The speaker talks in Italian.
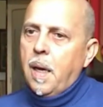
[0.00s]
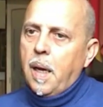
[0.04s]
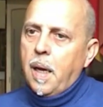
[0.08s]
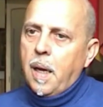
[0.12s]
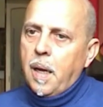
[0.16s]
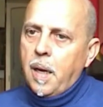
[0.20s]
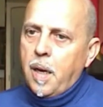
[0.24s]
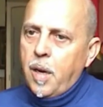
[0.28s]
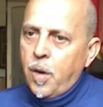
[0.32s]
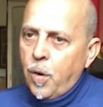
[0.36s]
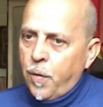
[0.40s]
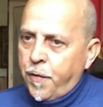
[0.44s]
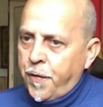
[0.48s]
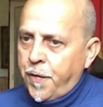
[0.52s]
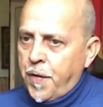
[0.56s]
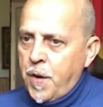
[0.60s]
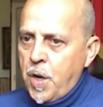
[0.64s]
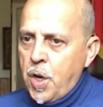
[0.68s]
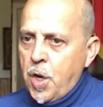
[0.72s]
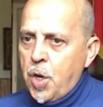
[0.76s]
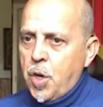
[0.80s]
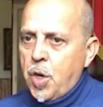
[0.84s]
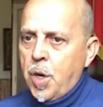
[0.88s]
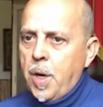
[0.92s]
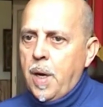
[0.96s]
eh, gli
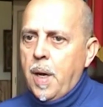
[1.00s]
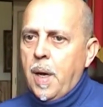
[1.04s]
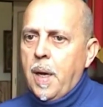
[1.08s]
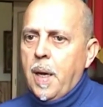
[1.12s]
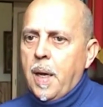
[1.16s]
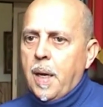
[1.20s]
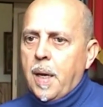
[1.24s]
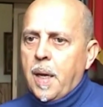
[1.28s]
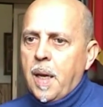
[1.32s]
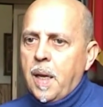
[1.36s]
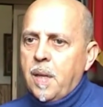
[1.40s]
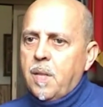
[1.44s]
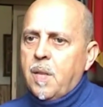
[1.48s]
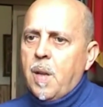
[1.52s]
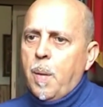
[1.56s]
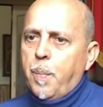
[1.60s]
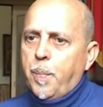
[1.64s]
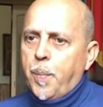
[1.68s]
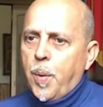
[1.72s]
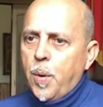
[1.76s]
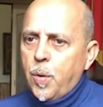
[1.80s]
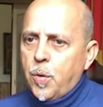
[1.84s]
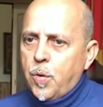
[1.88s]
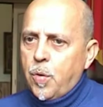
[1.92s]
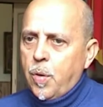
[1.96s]
uffici, che se
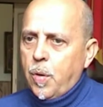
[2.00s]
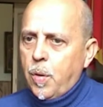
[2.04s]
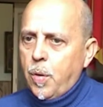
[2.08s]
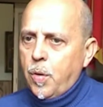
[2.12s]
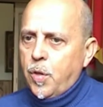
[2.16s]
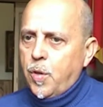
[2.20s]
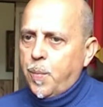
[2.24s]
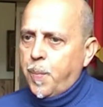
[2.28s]
possono